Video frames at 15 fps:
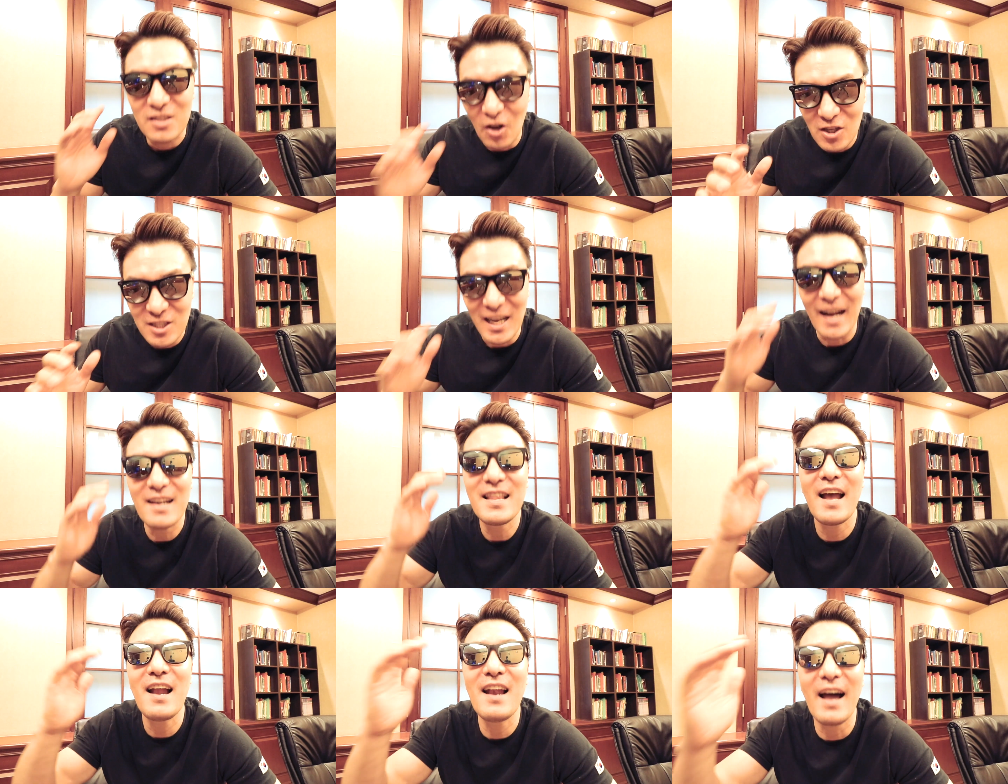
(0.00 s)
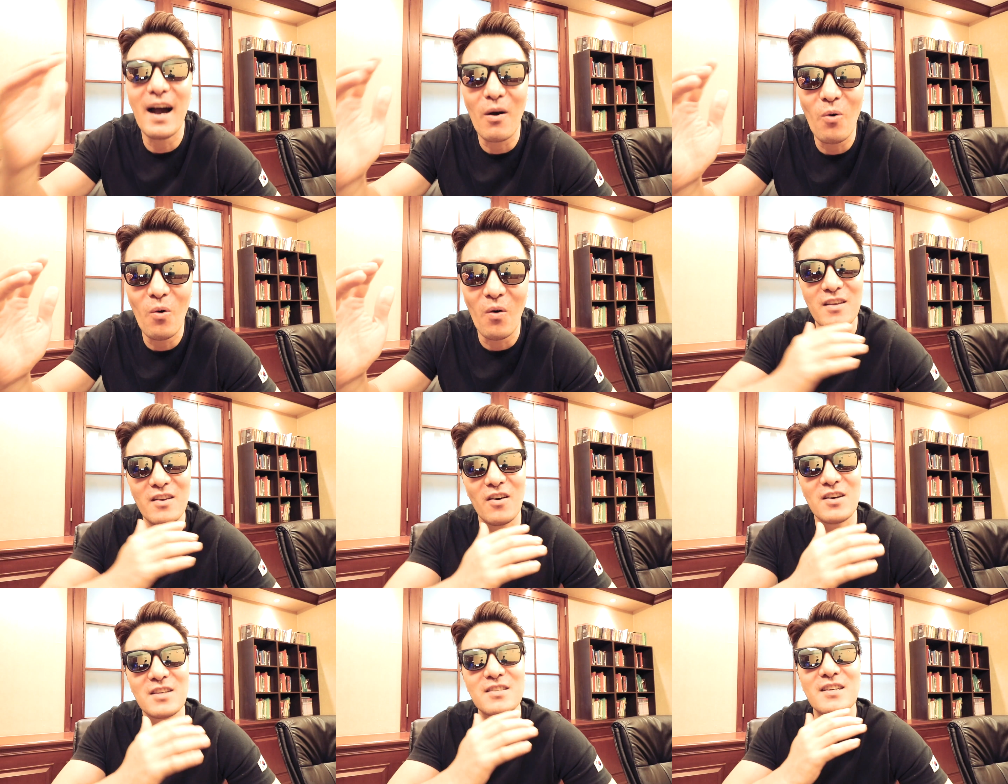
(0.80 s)
더 잘 되려고
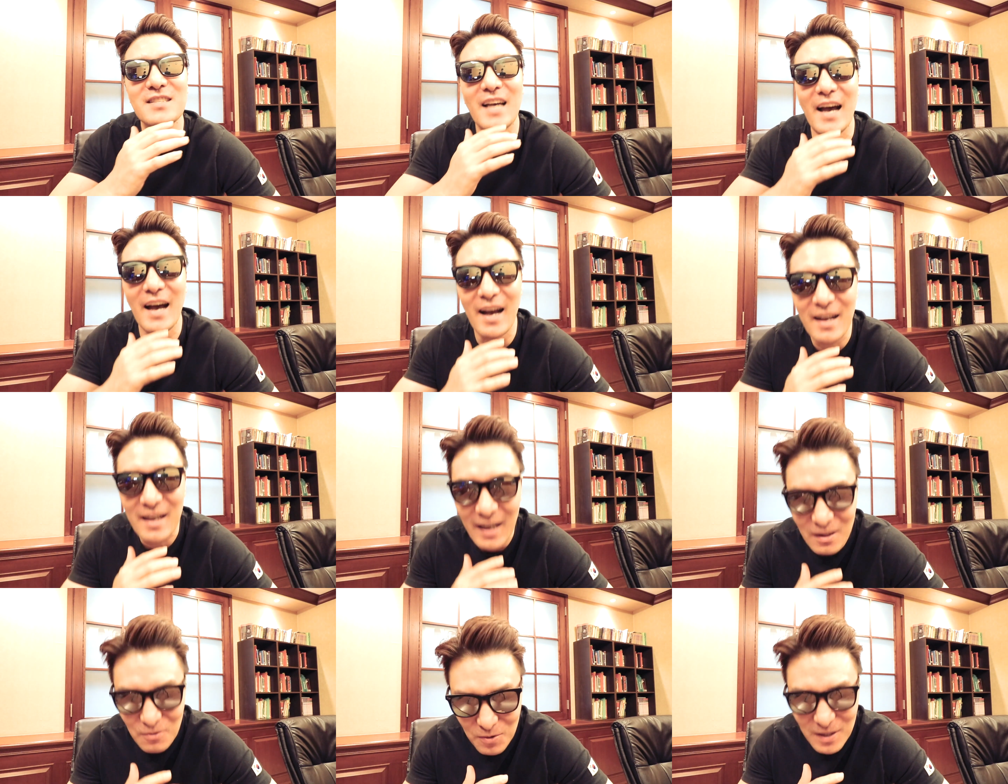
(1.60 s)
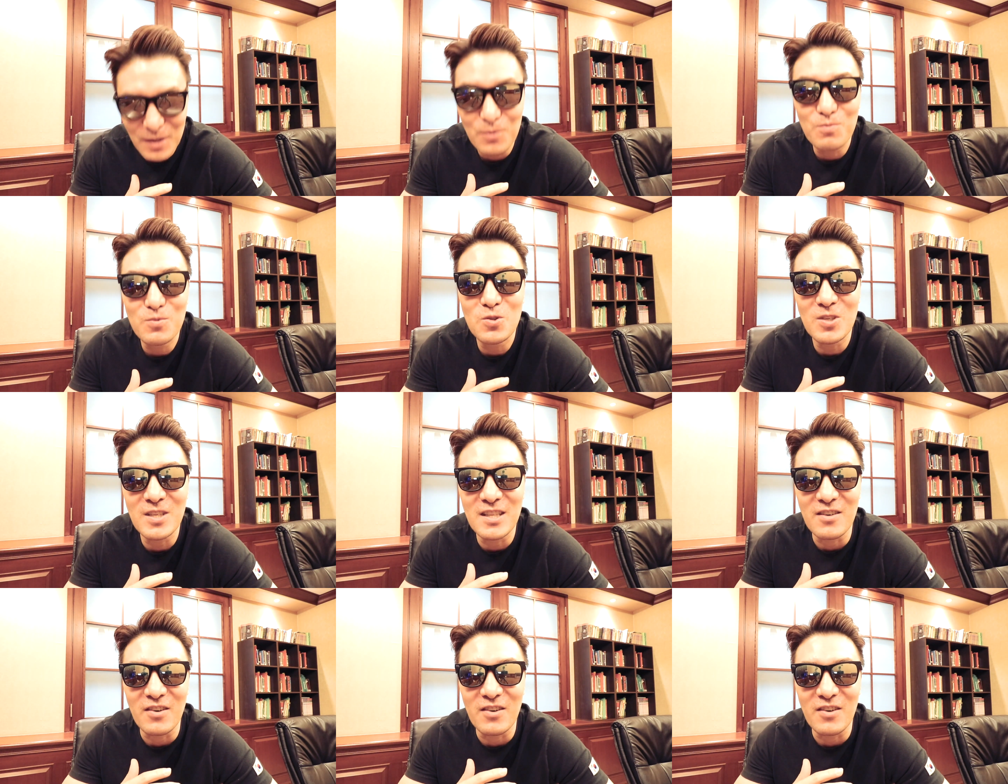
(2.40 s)
여기서 잠깐 우리는 움츠리는